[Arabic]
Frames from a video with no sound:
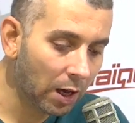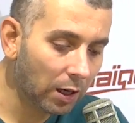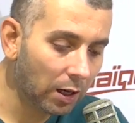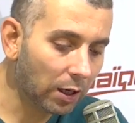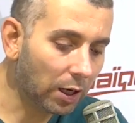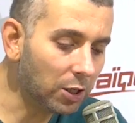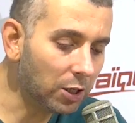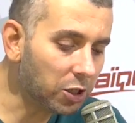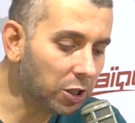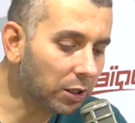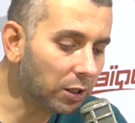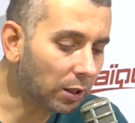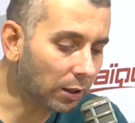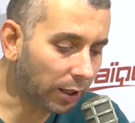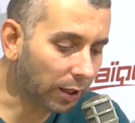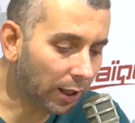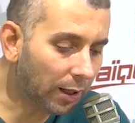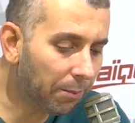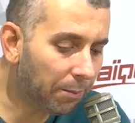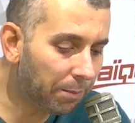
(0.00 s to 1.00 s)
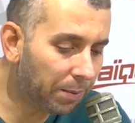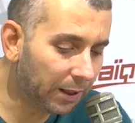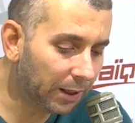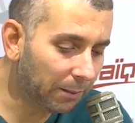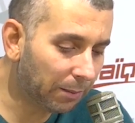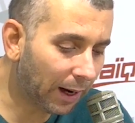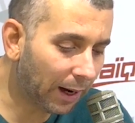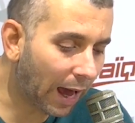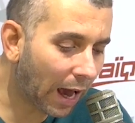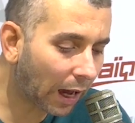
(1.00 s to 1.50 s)
كان جيت تحبني
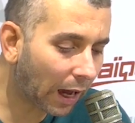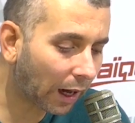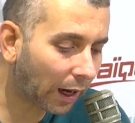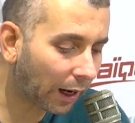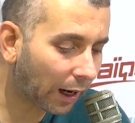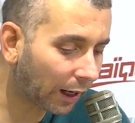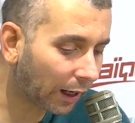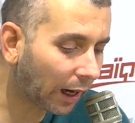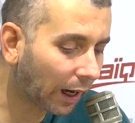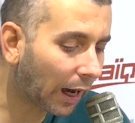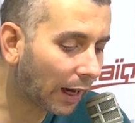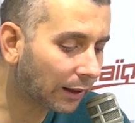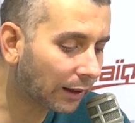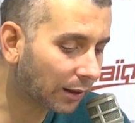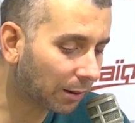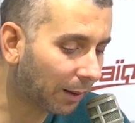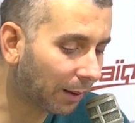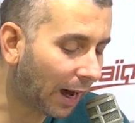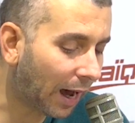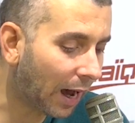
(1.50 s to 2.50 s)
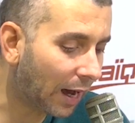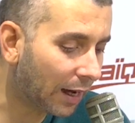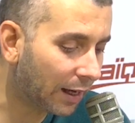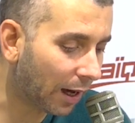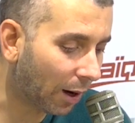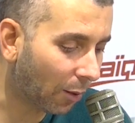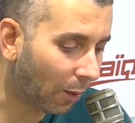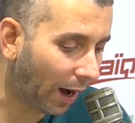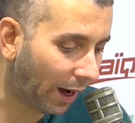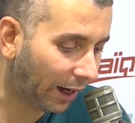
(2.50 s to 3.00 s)
بالحق راك قعدت
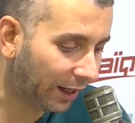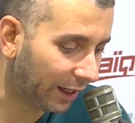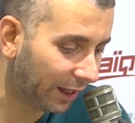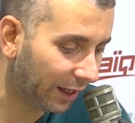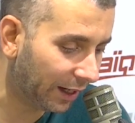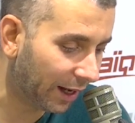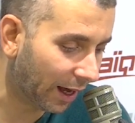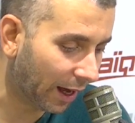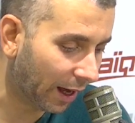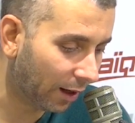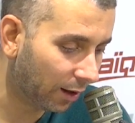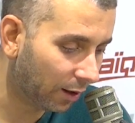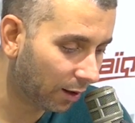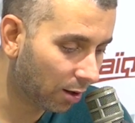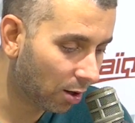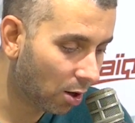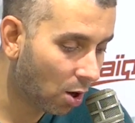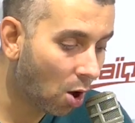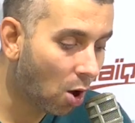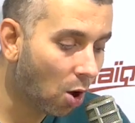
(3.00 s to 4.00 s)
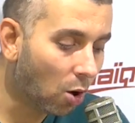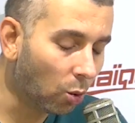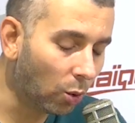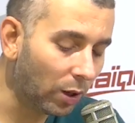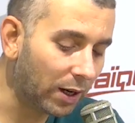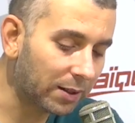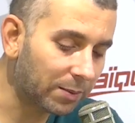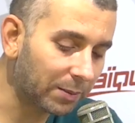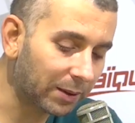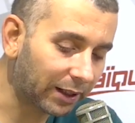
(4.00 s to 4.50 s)
معايا وحكينا
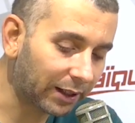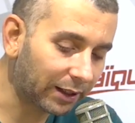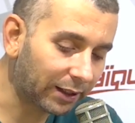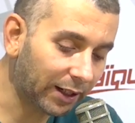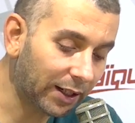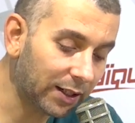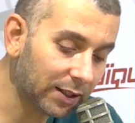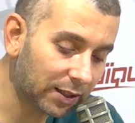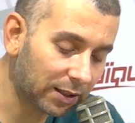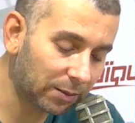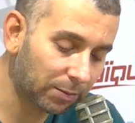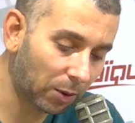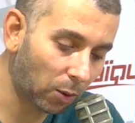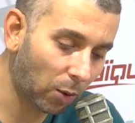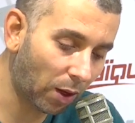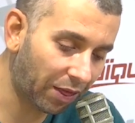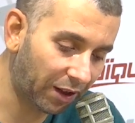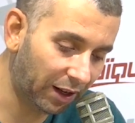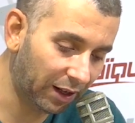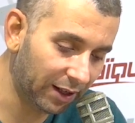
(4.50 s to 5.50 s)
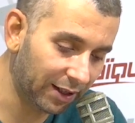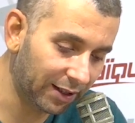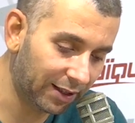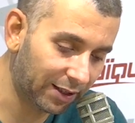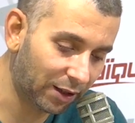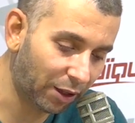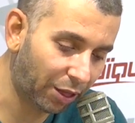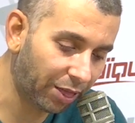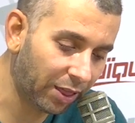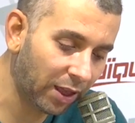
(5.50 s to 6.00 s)
ولازمك تحس بالوضع
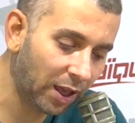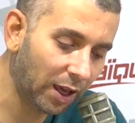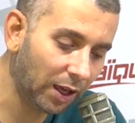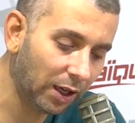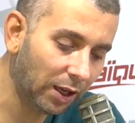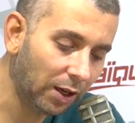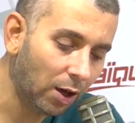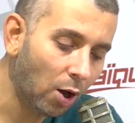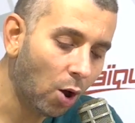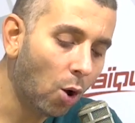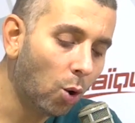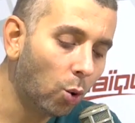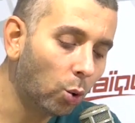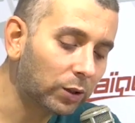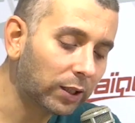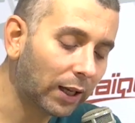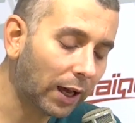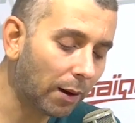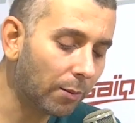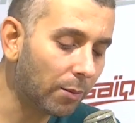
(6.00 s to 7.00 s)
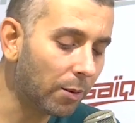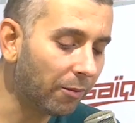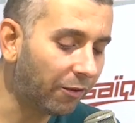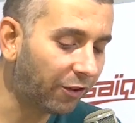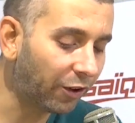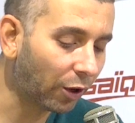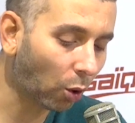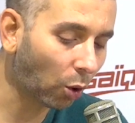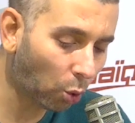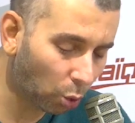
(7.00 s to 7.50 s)
الاستثنائي وتخمم
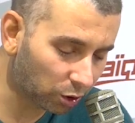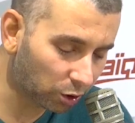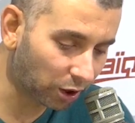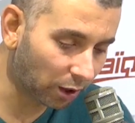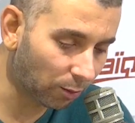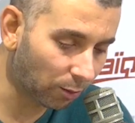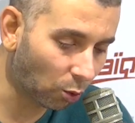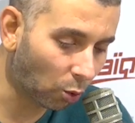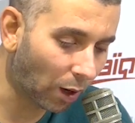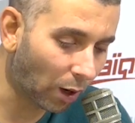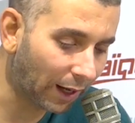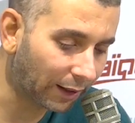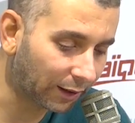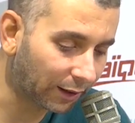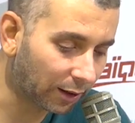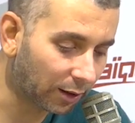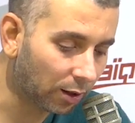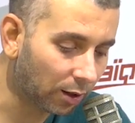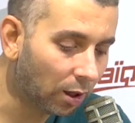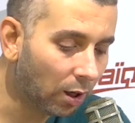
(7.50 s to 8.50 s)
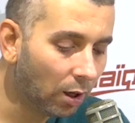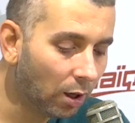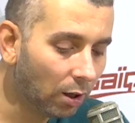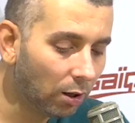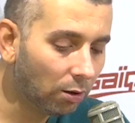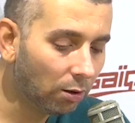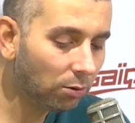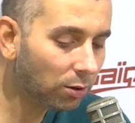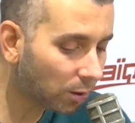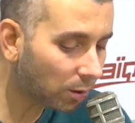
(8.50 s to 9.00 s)
في قوت المواطن
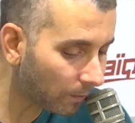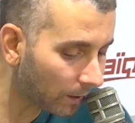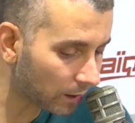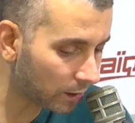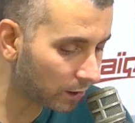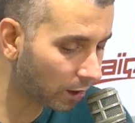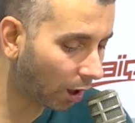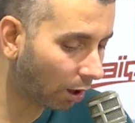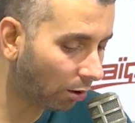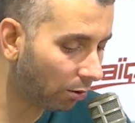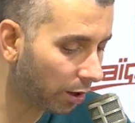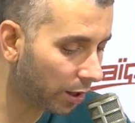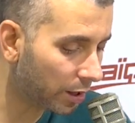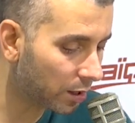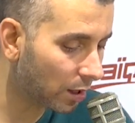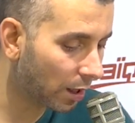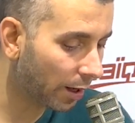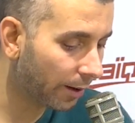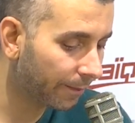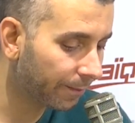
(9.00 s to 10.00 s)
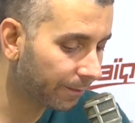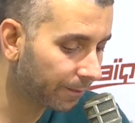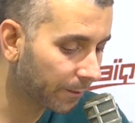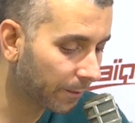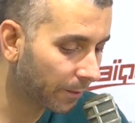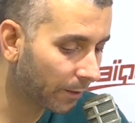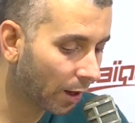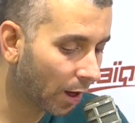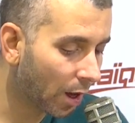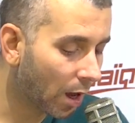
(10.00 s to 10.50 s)
وتمشي حوايجه
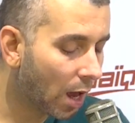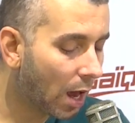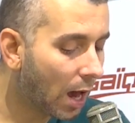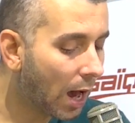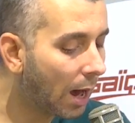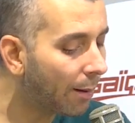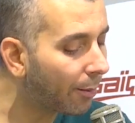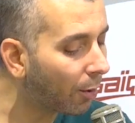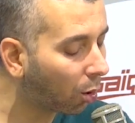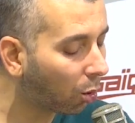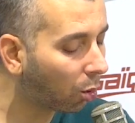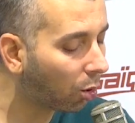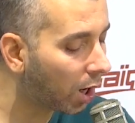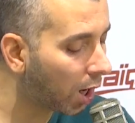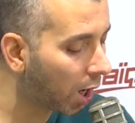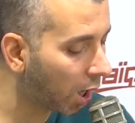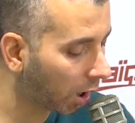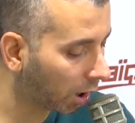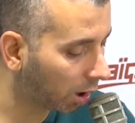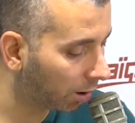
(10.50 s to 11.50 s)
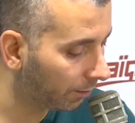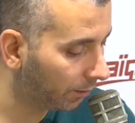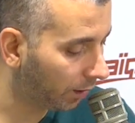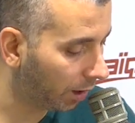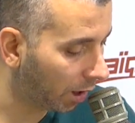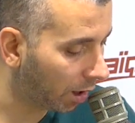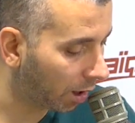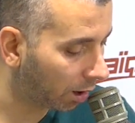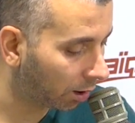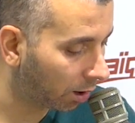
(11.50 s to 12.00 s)
اما خويا راك
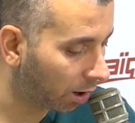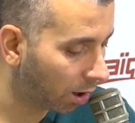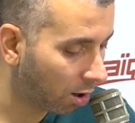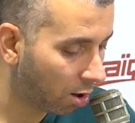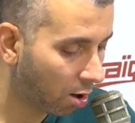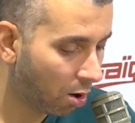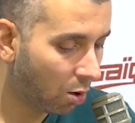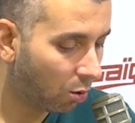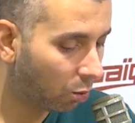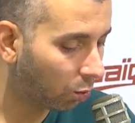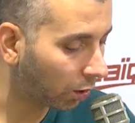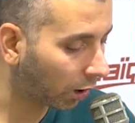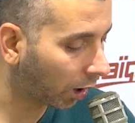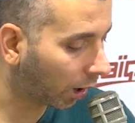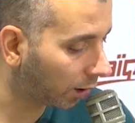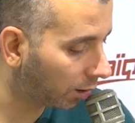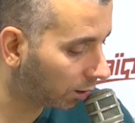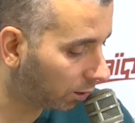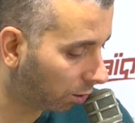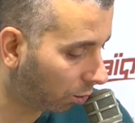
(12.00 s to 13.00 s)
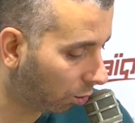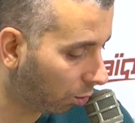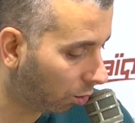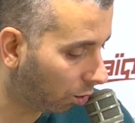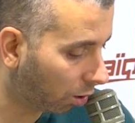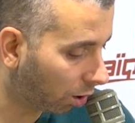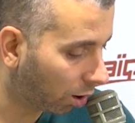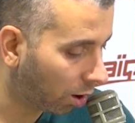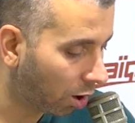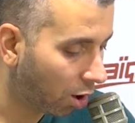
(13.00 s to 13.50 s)
متاعنا
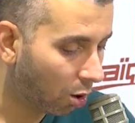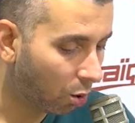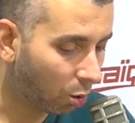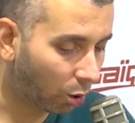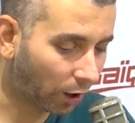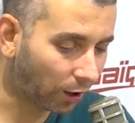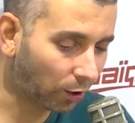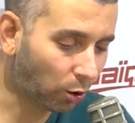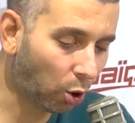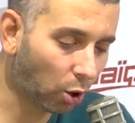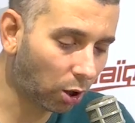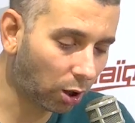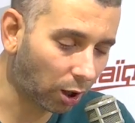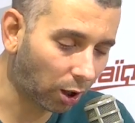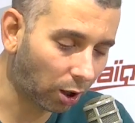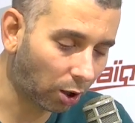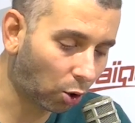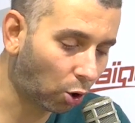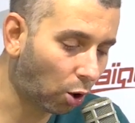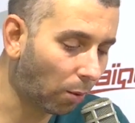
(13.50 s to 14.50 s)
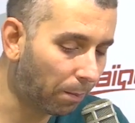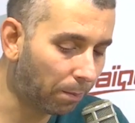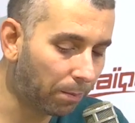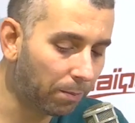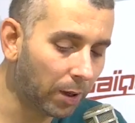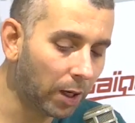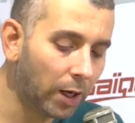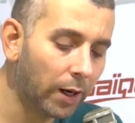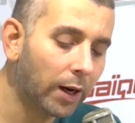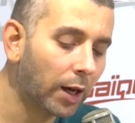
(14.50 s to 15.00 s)
ونقدروك وكي تحك الركب
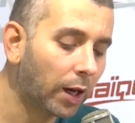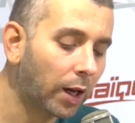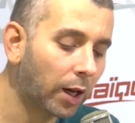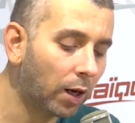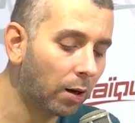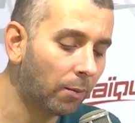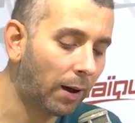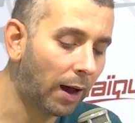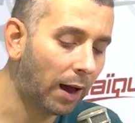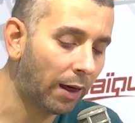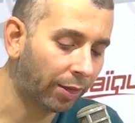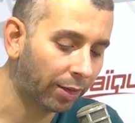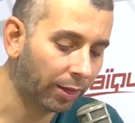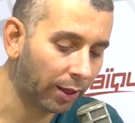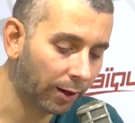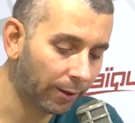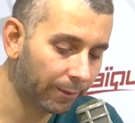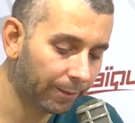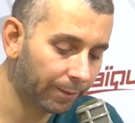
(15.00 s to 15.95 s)
مالينا كان بعضنا